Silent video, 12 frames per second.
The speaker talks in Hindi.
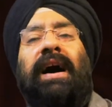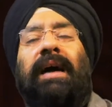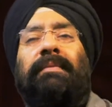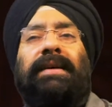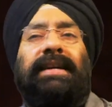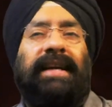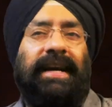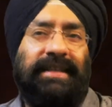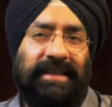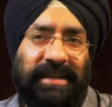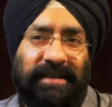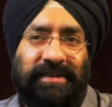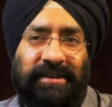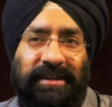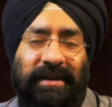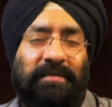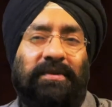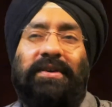आपके डाइजेस्टिव
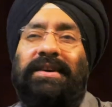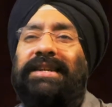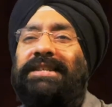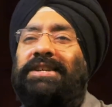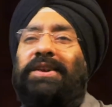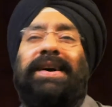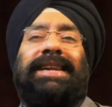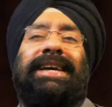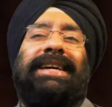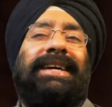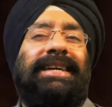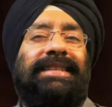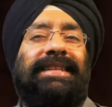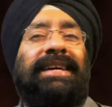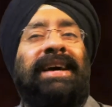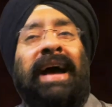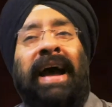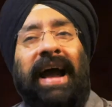सिस्टम को डिस्ट्रॉय नहीं
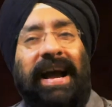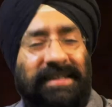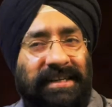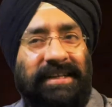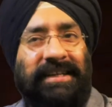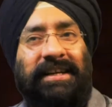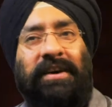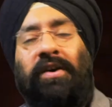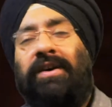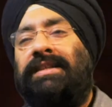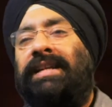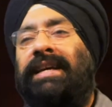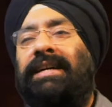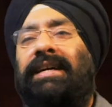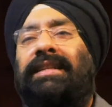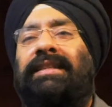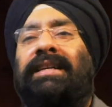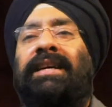करती एसिडिटी कॉज नहीं
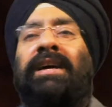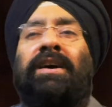करती